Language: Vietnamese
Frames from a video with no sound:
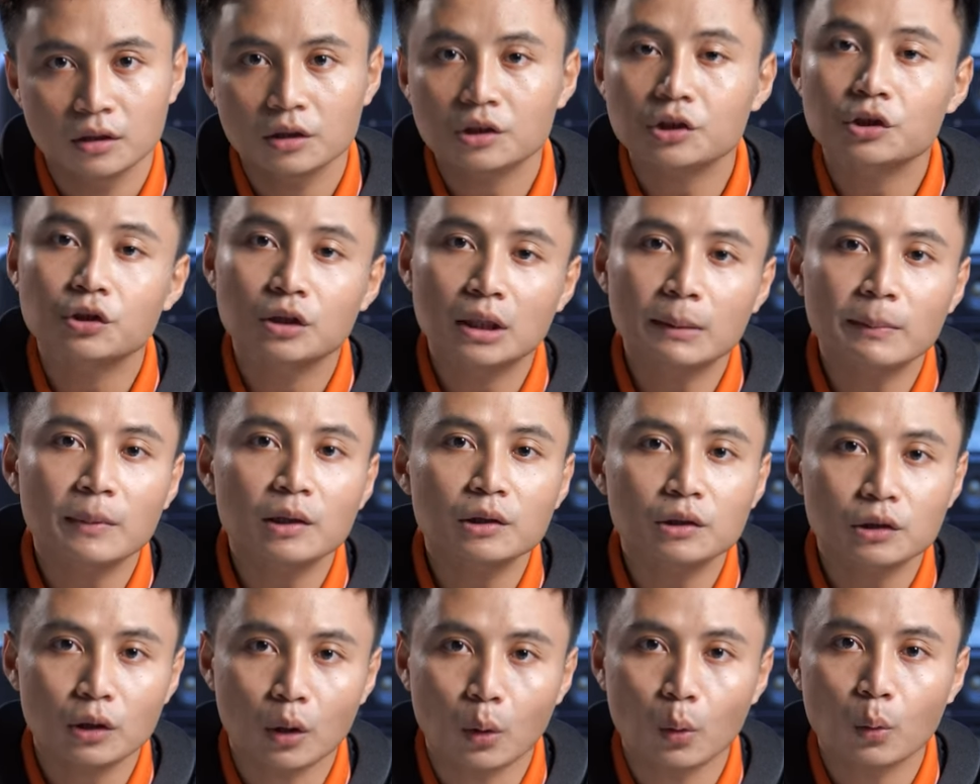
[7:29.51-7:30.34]
nó chưa đáp
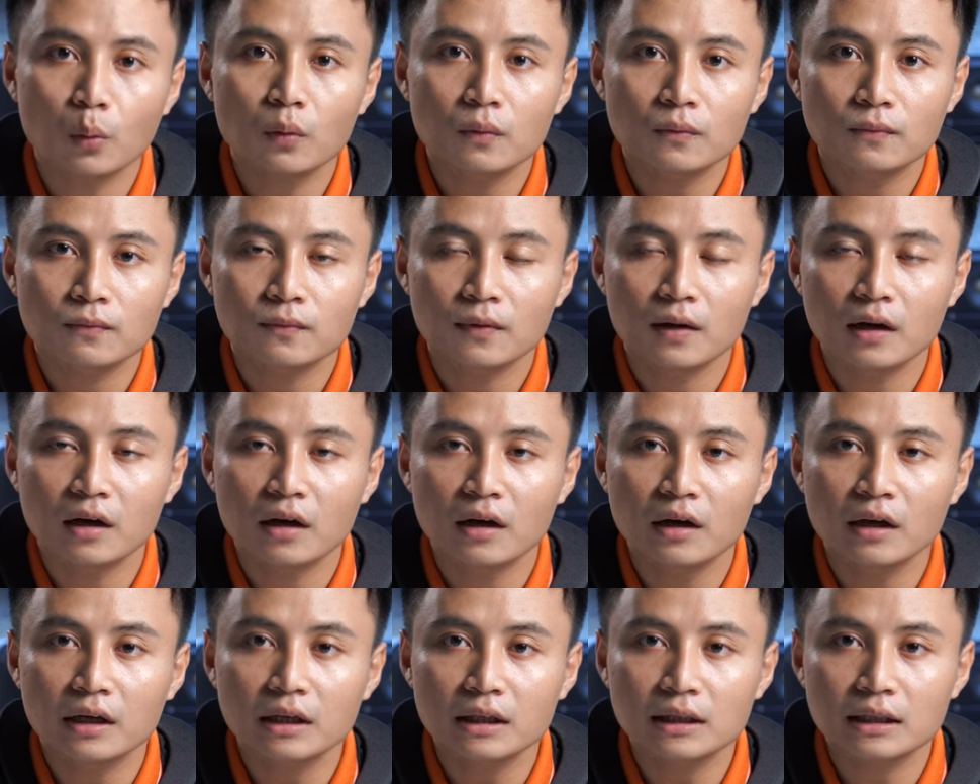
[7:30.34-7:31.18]
ứng đủ
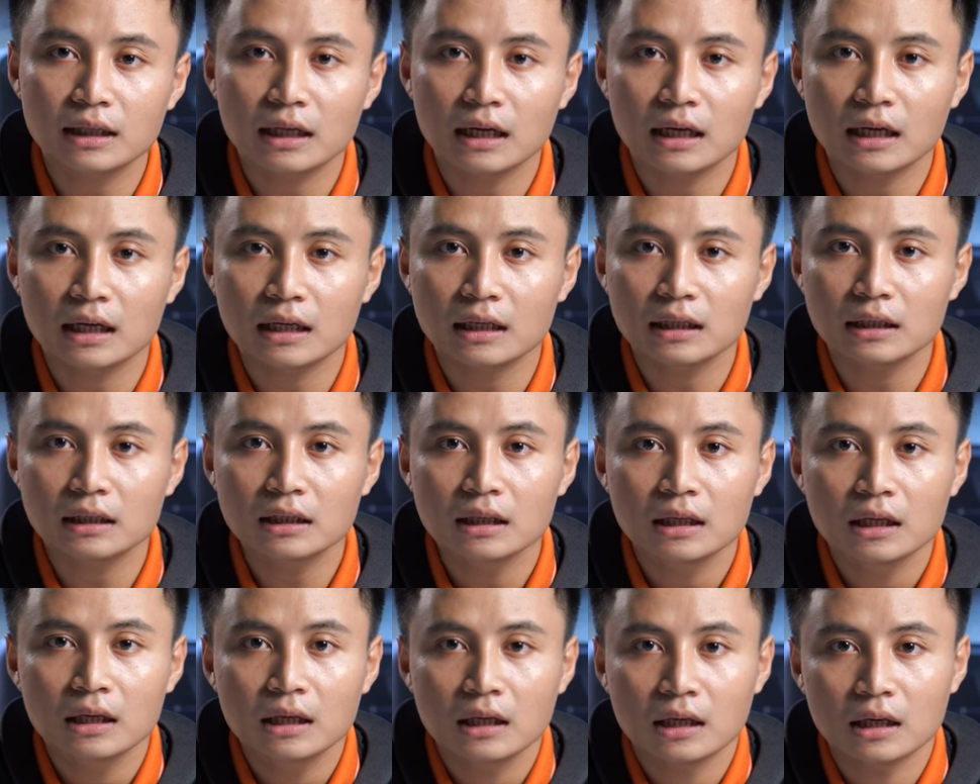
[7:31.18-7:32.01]
với cái